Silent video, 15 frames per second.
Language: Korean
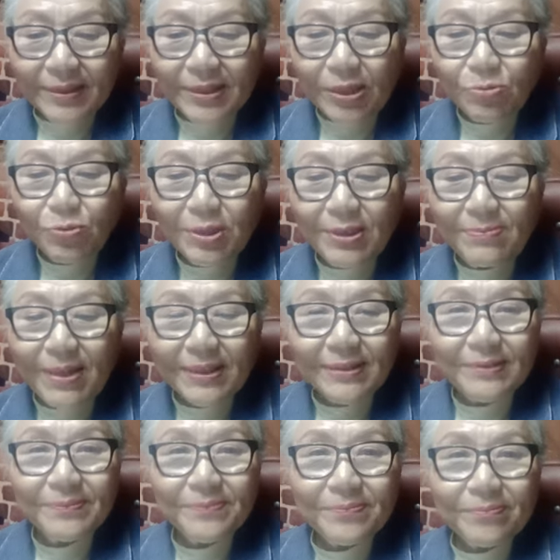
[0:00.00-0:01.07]
결국 이
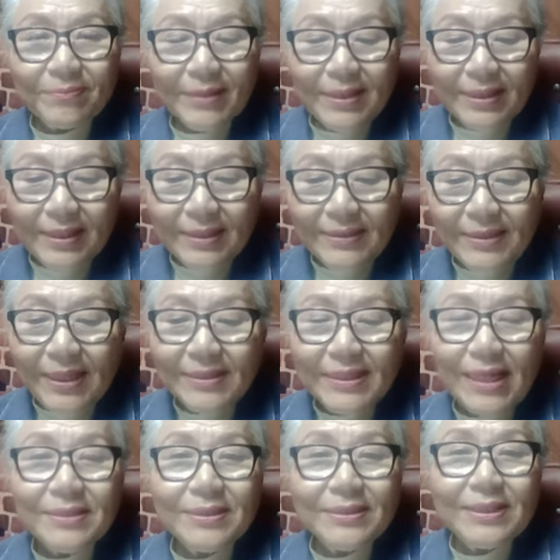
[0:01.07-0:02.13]
말은
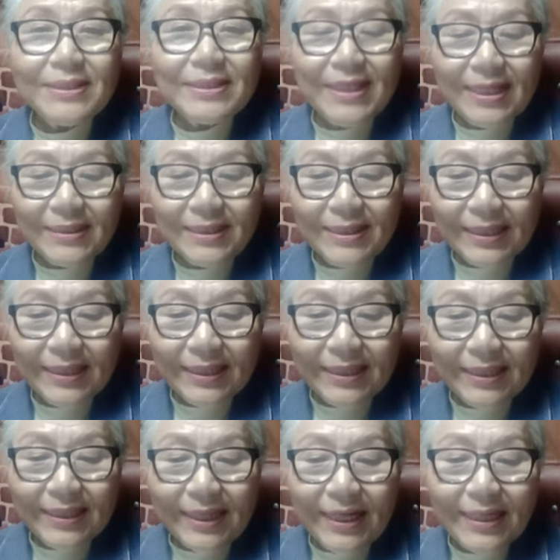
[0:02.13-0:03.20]
세상의 지식이 아니라
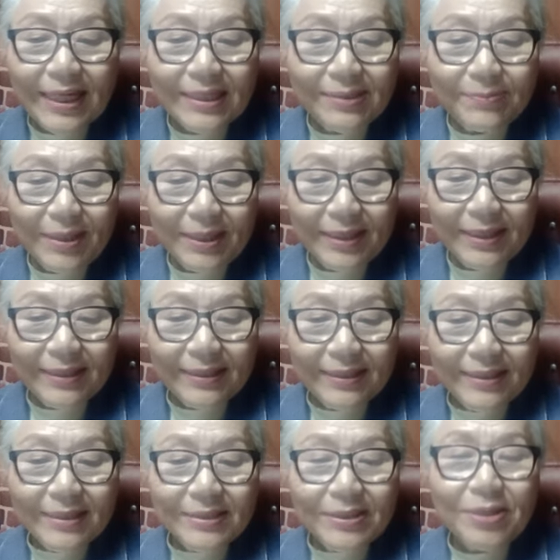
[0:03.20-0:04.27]
하나님의
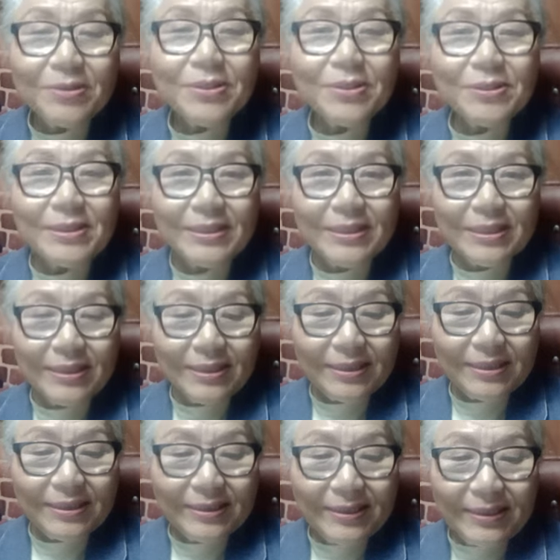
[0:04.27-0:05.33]
성경
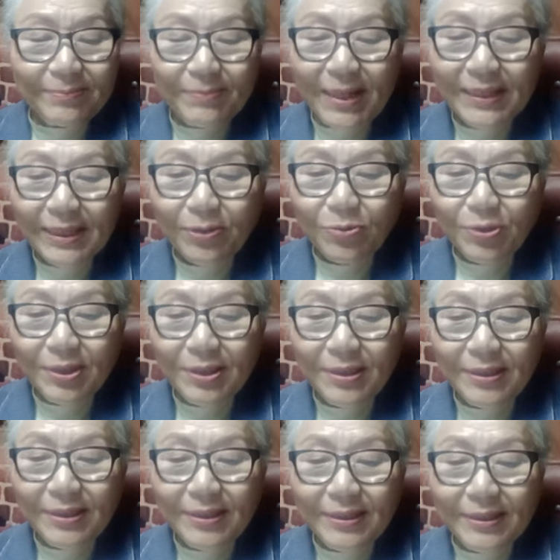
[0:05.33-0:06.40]
지식을 말하고
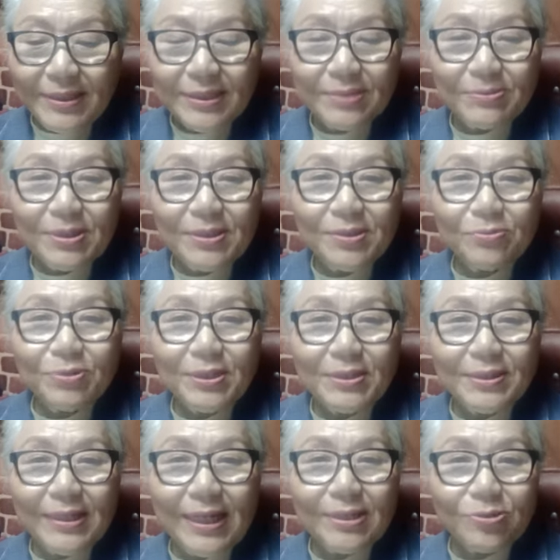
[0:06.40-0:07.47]
예, 있음을
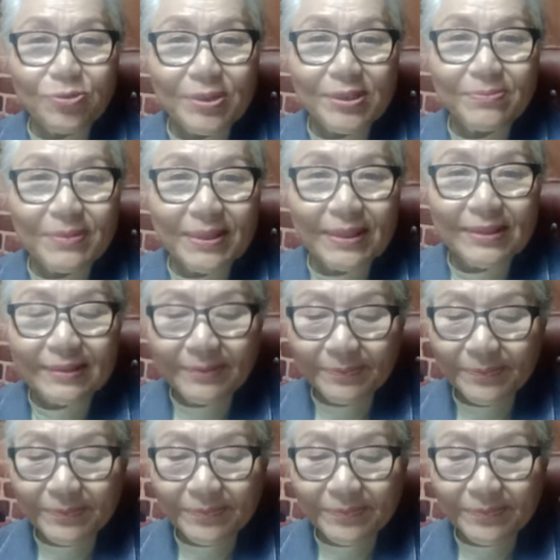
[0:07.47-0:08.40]
우리는 알 수 있습니다.